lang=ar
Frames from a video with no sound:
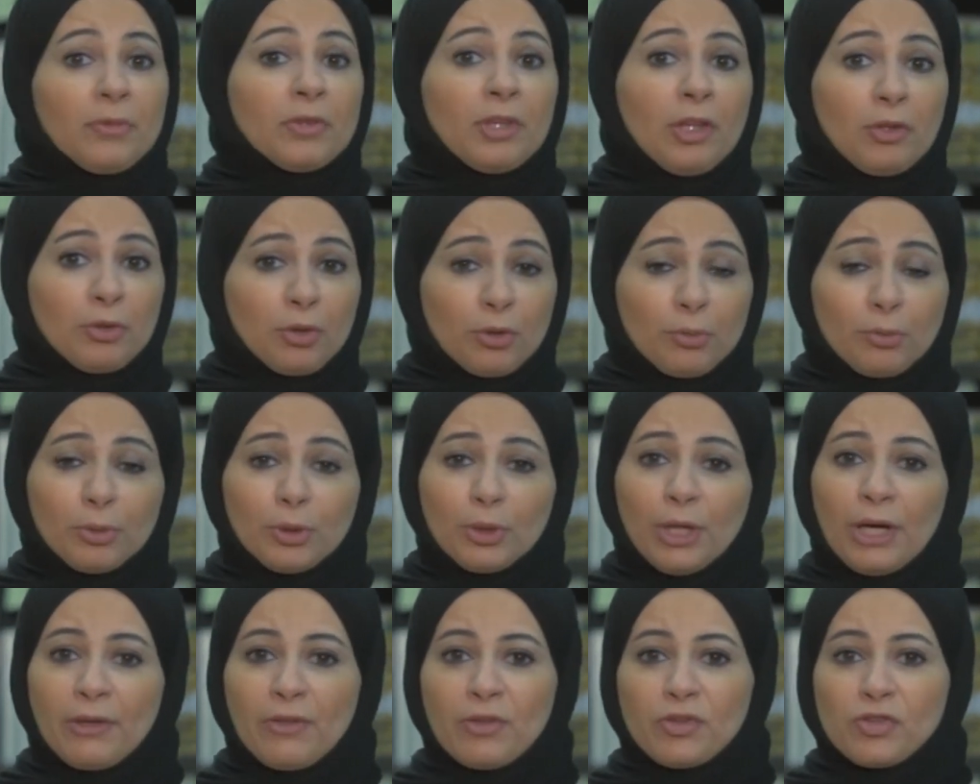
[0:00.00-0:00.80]
تدرون
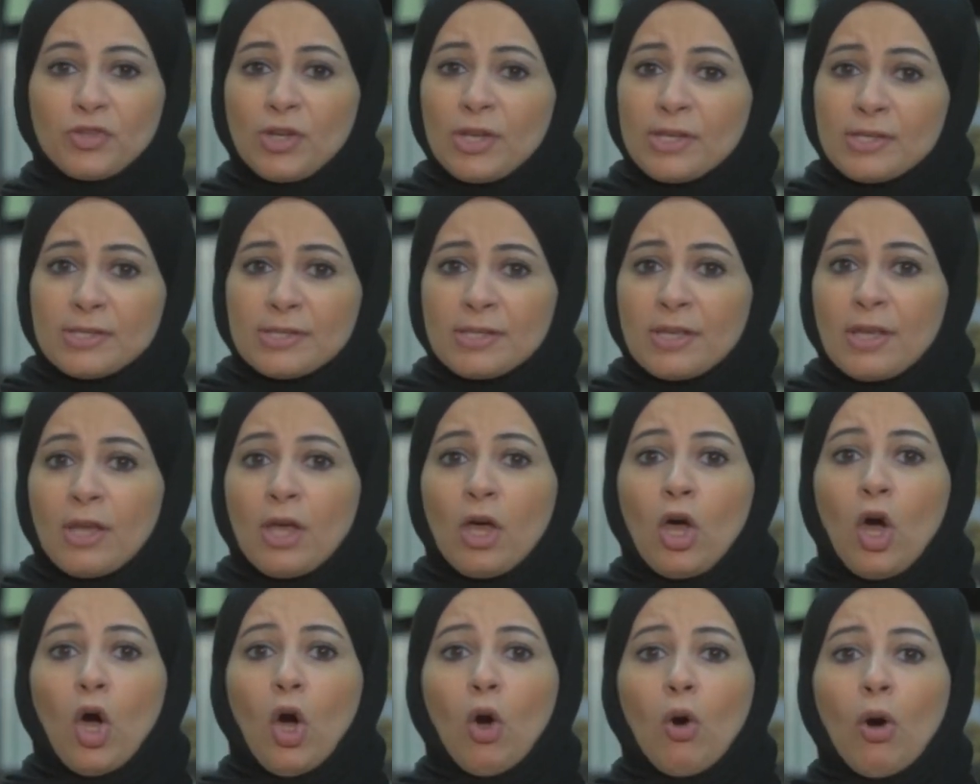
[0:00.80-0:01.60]
من هذا الشخص
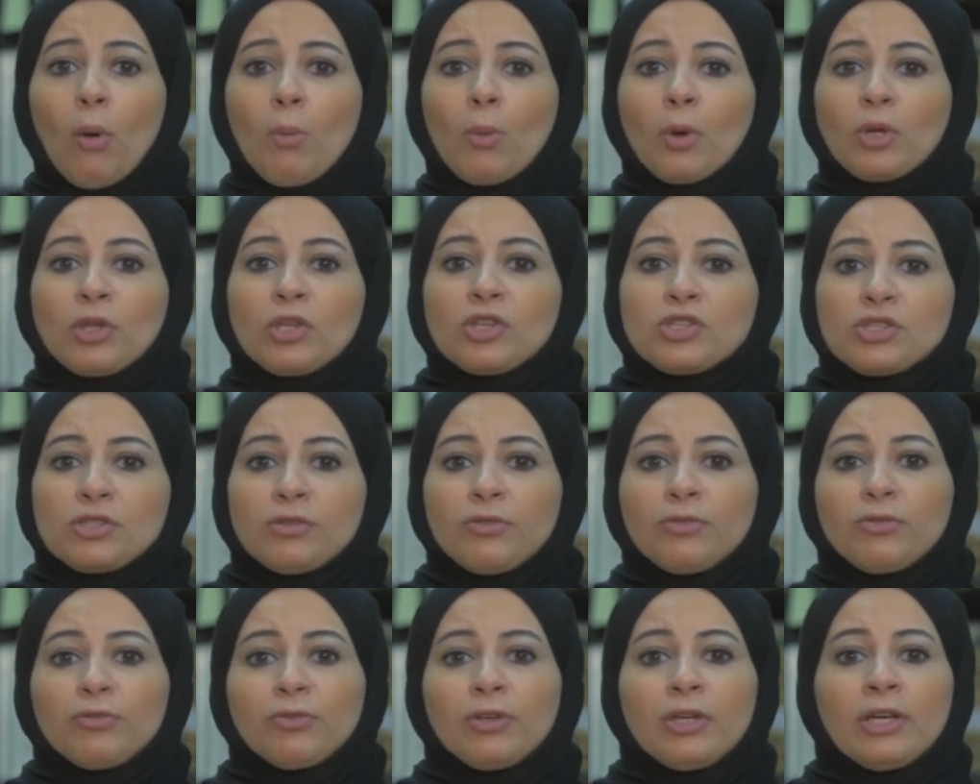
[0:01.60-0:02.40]
هو
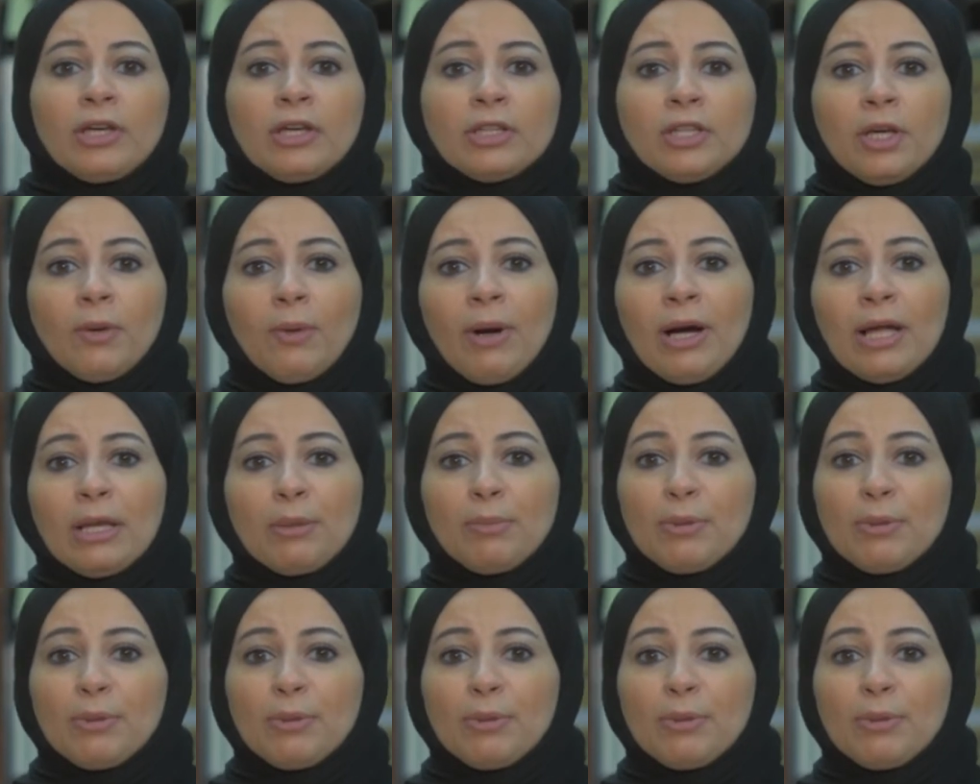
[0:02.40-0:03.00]
مكتشف آه، دواء